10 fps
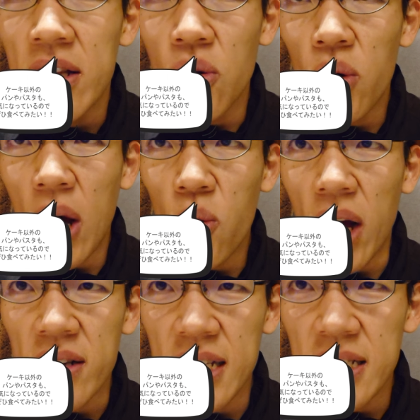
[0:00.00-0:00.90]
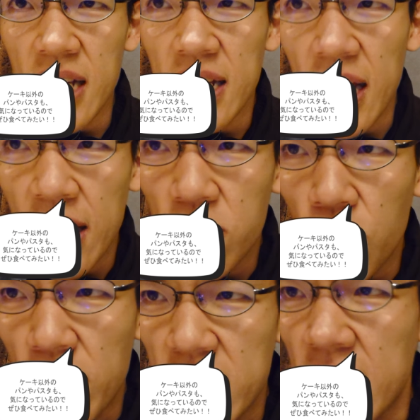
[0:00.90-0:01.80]
動画を拡散していただける
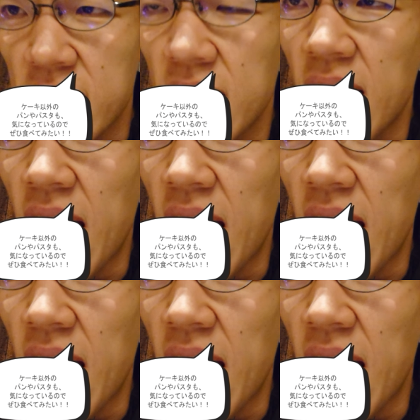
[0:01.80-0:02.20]
と嬉しいです。